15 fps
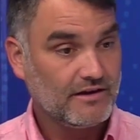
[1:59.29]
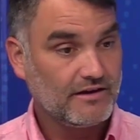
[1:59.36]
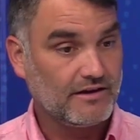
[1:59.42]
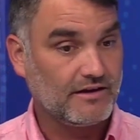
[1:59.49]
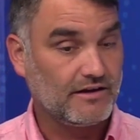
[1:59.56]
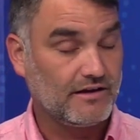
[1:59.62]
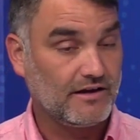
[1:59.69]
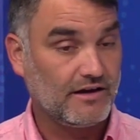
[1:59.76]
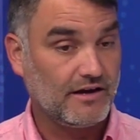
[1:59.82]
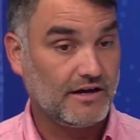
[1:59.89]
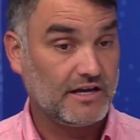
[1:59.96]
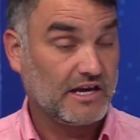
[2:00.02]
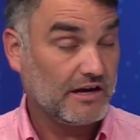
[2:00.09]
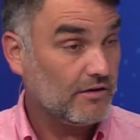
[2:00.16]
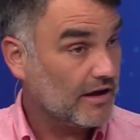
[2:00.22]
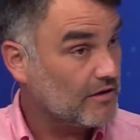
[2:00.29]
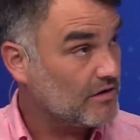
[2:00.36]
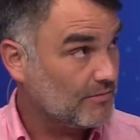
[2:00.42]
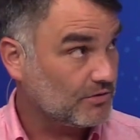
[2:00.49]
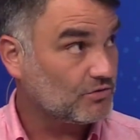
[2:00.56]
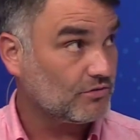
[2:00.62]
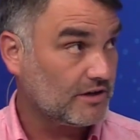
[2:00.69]
Eh, y creo que hay una
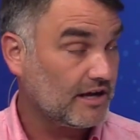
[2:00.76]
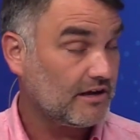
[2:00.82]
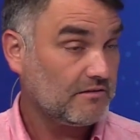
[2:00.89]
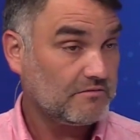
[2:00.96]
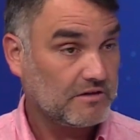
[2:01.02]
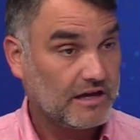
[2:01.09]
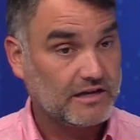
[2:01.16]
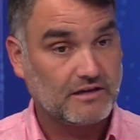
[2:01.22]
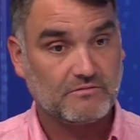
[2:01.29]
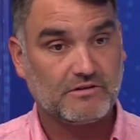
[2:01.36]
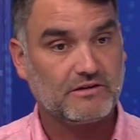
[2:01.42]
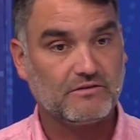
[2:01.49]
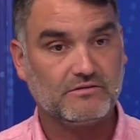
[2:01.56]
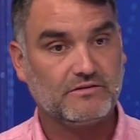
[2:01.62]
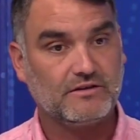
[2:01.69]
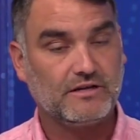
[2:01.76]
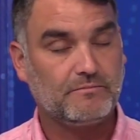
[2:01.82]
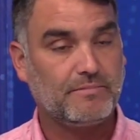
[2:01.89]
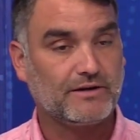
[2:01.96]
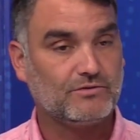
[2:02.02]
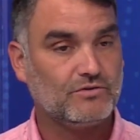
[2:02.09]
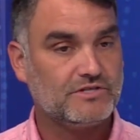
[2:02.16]
oportunidad. Ahí, bueno, el
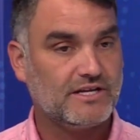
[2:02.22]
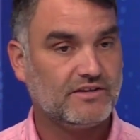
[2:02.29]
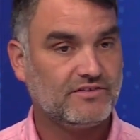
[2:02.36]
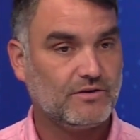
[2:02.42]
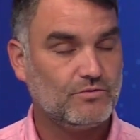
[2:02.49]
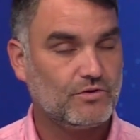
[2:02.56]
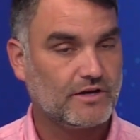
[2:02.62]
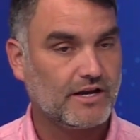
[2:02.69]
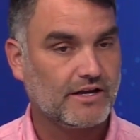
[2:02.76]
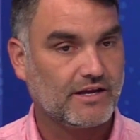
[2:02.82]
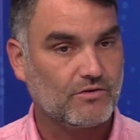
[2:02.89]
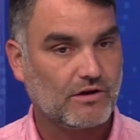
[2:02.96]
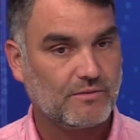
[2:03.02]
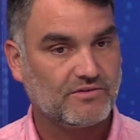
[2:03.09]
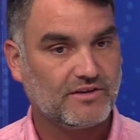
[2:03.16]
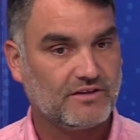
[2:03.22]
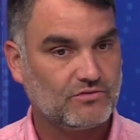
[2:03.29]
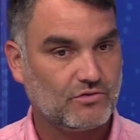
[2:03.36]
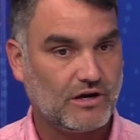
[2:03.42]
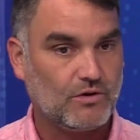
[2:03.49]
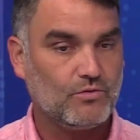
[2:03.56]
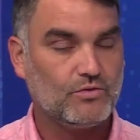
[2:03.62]
Pacto Chile Seguro, que yo
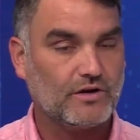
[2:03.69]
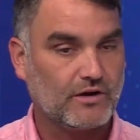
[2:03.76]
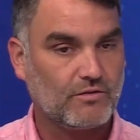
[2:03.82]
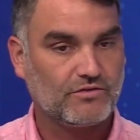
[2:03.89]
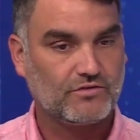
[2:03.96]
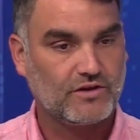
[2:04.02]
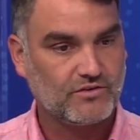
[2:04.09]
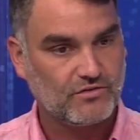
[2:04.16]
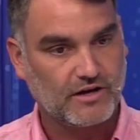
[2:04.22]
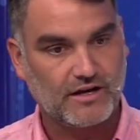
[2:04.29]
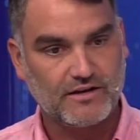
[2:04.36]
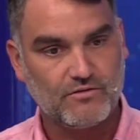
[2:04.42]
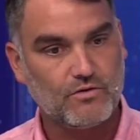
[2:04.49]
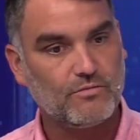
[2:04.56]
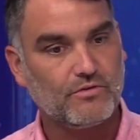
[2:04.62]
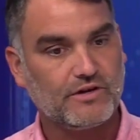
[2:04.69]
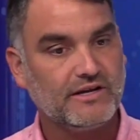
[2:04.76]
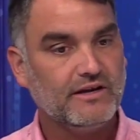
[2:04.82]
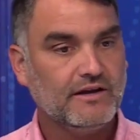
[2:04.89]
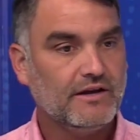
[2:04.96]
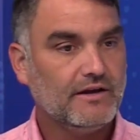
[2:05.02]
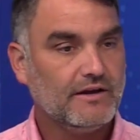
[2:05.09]
represento, la UDI, Renovación Nacional y Evópolis,
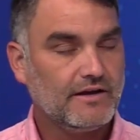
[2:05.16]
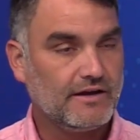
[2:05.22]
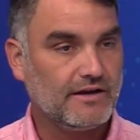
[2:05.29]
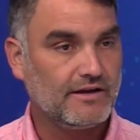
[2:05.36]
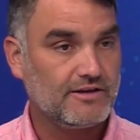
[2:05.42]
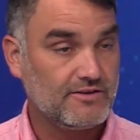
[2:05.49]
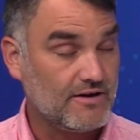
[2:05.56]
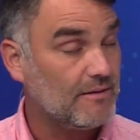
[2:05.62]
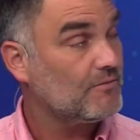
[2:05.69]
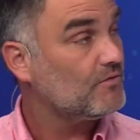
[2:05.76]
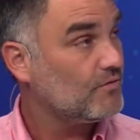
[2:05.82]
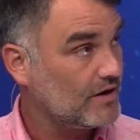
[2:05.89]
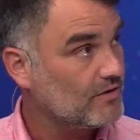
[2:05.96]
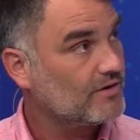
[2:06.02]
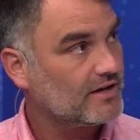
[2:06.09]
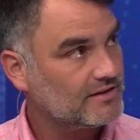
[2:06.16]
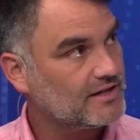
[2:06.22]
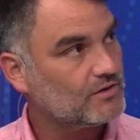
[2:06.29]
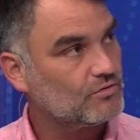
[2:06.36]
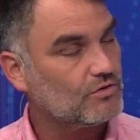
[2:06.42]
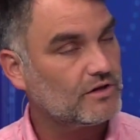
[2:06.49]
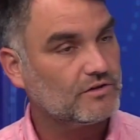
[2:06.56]
eh, llevamos buenos
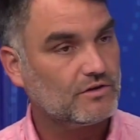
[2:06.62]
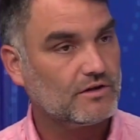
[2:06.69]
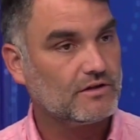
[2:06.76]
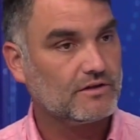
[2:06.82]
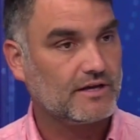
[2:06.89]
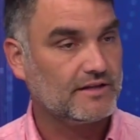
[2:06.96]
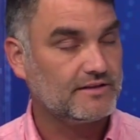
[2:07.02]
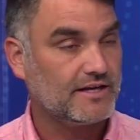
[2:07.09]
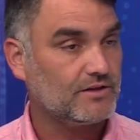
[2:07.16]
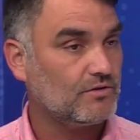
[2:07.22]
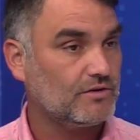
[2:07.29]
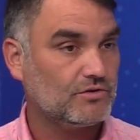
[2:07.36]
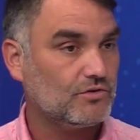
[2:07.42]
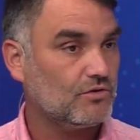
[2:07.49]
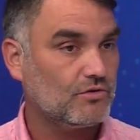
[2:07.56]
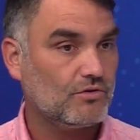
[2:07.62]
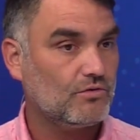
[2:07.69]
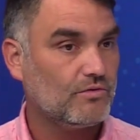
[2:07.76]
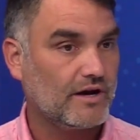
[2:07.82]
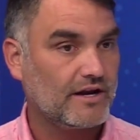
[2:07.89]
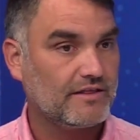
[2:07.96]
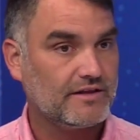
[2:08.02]
eh, candidatos en todos los
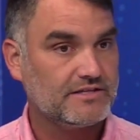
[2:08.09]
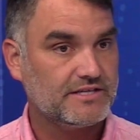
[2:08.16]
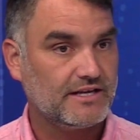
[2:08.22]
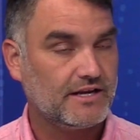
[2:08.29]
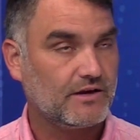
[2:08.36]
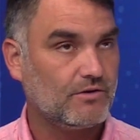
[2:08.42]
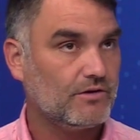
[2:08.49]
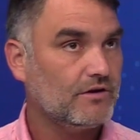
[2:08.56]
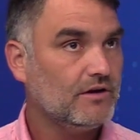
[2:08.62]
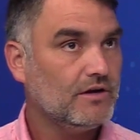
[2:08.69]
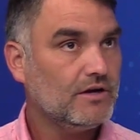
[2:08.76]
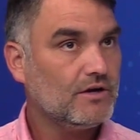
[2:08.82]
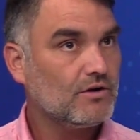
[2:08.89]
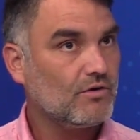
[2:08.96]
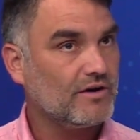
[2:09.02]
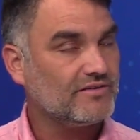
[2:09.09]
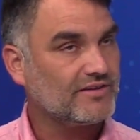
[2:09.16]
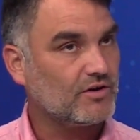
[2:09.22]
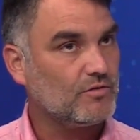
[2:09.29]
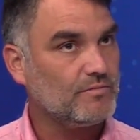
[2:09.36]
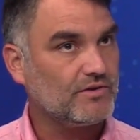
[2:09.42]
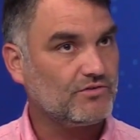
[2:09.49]
lugares de Chile con, con esa
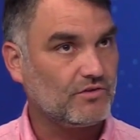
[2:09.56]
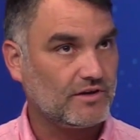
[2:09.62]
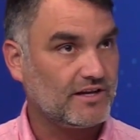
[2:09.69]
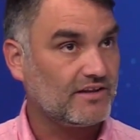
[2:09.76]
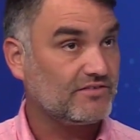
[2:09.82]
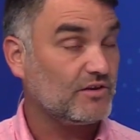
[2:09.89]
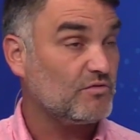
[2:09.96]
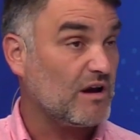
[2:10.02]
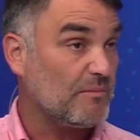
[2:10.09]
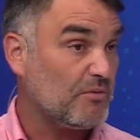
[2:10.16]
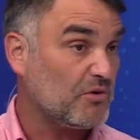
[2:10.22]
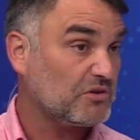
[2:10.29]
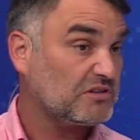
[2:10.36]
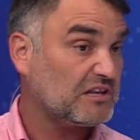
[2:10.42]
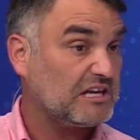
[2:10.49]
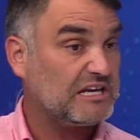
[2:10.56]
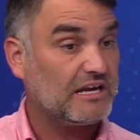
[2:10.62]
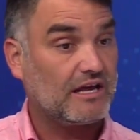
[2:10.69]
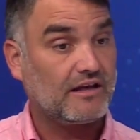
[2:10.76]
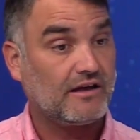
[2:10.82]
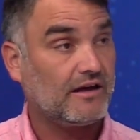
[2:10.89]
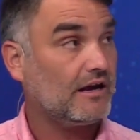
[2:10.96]
convicción, ir a hacer un aporte, ir
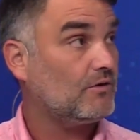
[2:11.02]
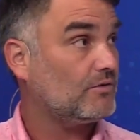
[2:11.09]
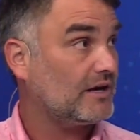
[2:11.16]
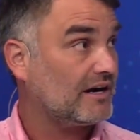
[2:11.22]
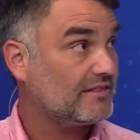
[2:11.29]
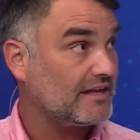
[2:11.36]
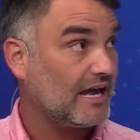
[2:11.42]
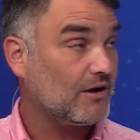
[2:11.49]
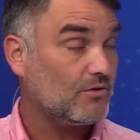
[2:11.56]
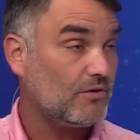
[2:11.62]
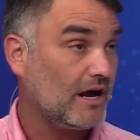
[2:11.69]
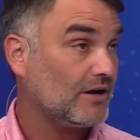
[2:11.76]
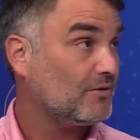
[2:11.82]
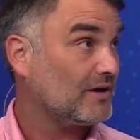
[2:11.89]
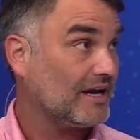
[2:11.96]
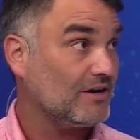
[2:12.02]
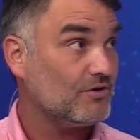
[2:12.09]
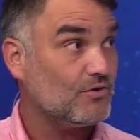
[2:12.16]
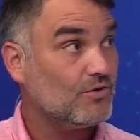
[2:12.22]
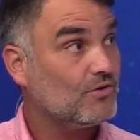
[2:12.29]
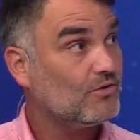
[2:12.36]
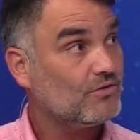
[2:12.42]
a, lograr diálogo, algo que
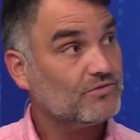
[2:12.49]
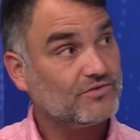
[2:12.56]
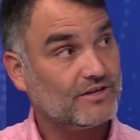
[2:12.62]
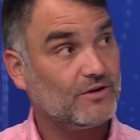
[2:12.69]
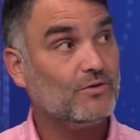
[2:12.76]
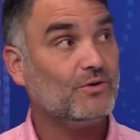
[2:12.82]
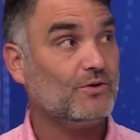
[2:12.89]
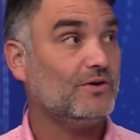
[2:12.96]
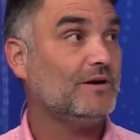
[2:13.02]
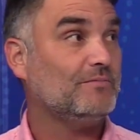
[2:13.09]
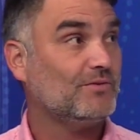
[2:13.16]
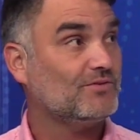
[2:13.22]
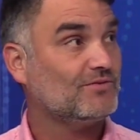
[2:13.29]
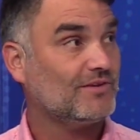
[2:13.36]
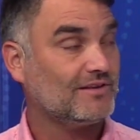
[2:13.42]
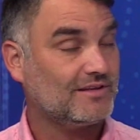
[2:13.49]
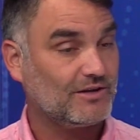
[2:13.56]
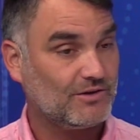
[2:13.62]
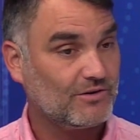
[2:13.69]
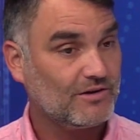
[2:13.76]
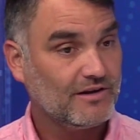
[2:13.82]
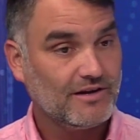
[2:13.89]
no se logró en el proceso
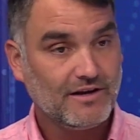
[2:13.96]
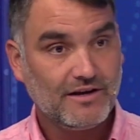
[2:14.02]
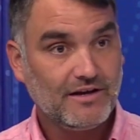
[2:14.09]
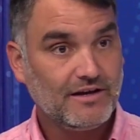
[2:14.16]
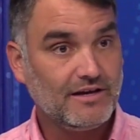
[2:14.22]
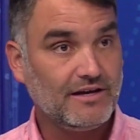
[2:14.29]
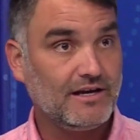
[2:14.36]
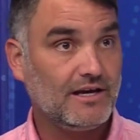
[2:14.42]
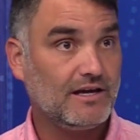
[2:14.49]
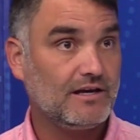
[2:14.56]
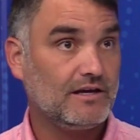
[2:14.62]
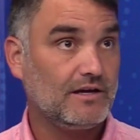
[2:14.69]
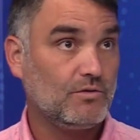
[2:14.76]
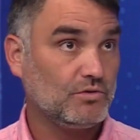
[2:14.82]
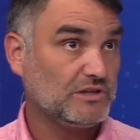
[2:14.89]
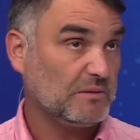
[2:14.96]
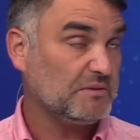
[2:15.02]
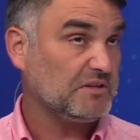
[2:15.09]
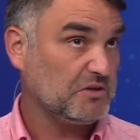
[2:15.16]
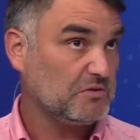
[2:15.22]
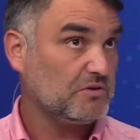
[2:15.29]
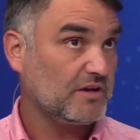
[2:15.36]
anterior. Y,
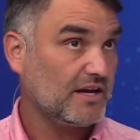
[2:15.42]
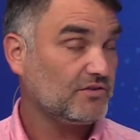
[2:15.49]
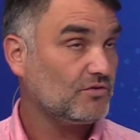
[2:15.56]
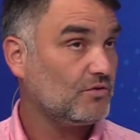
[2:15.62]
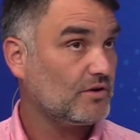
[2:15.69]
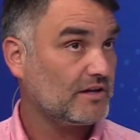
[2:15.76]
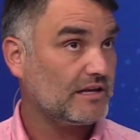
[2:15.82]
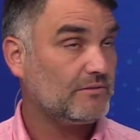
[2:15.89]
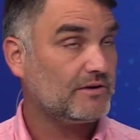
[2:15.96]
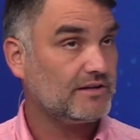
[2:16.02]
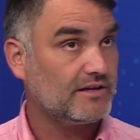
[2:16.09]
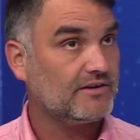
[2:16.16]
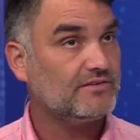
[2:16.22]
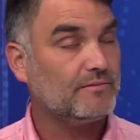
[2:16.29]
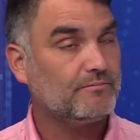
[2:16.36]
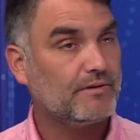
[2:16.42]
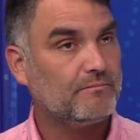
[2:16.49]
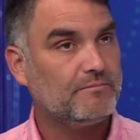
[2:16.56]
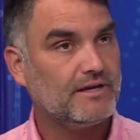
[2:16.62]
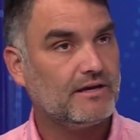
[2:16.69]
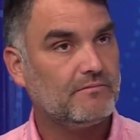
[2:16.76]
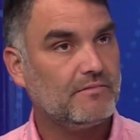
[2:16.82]
justamente yo creo que eso es lo que tenemos que tener siempre
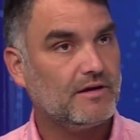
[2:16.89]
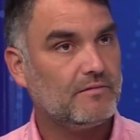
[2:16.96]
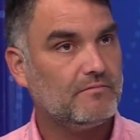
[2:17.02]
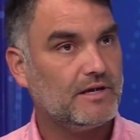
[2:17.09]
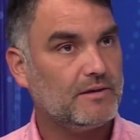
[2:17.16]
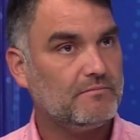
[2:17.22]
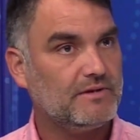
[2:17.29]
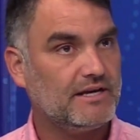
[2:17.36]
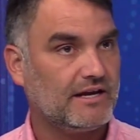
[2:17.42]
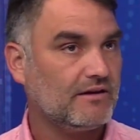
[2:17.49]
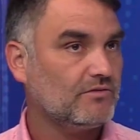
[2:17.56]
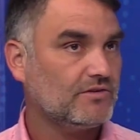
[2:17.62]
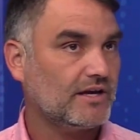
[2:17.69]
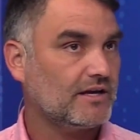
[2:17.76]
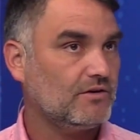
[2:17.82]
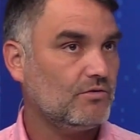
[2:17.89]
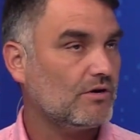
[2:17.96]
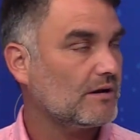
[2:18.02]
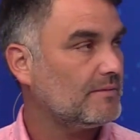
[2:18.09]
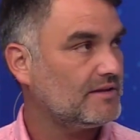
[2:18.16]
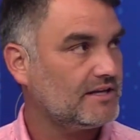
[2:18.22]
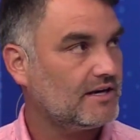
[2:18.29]
en, mira, no
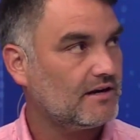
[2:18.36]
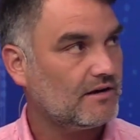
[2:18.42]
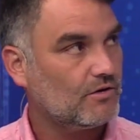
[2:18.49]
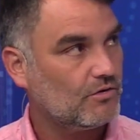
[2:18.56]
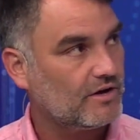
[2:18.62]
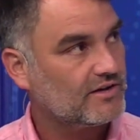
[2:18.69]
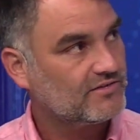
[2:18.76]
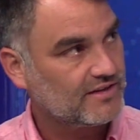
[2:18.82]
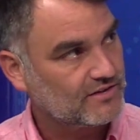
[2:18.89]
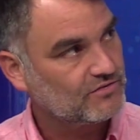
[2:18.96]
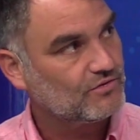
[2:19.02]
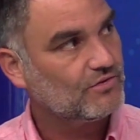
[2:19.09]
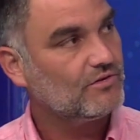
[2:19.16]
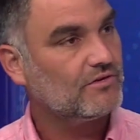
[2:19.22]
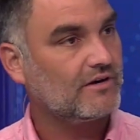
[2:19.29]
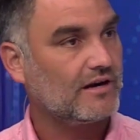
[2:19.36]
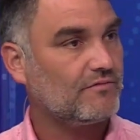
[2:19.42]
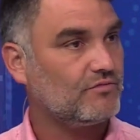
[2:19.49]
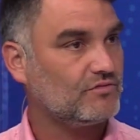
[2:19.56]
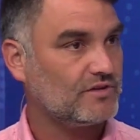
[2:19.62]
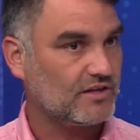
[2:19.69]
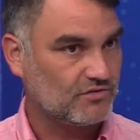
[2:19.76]
repetir los excesos
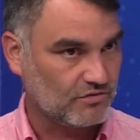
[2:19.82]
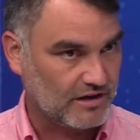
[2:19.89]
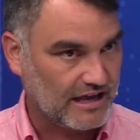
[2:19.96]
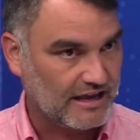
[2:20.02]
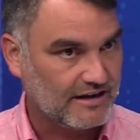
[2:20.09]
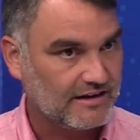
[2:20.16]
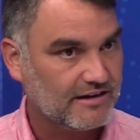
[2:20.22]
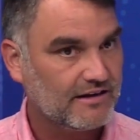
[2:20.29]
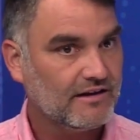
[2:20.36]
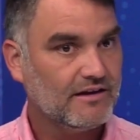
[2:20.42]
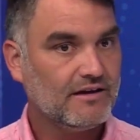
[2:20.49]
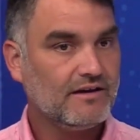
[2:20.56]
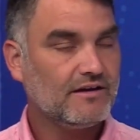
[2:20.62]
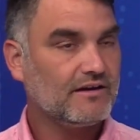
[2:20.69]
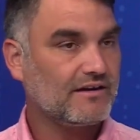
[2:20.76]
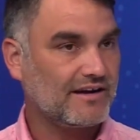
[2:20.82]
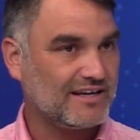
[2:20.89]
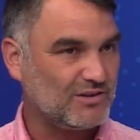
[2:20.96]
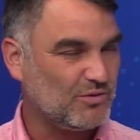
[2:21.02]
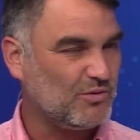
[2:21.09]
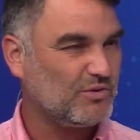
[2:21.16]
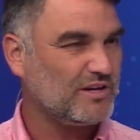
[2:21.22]
refundacionales,
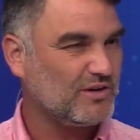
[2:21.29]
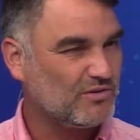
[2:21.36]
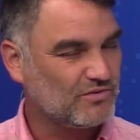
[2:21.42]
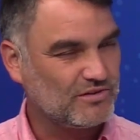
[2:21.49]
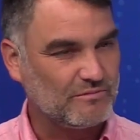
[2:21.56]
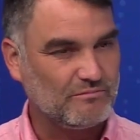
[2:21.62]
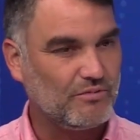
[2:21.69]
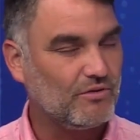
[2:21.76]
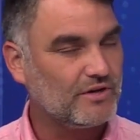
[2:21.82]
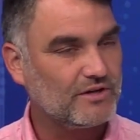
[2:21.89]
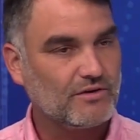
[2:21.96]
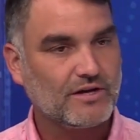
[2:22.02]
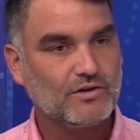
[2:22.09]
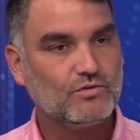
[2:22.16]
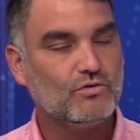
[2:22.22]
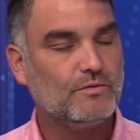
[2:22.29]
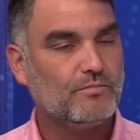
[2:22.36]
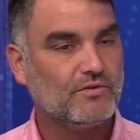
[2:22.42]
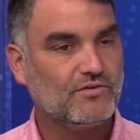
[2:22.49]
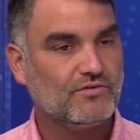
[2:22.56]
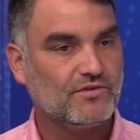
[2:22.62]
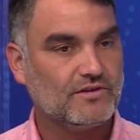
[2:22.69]
retóricos, simbólicos que tuvo el
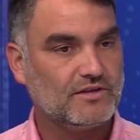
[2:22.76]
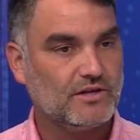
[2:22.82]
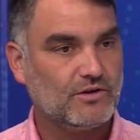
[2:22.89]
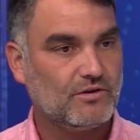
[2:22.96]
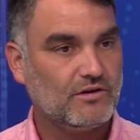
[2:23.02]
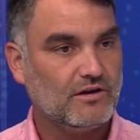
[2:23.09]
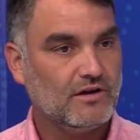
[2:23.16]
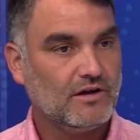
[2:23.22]
proceso anterior.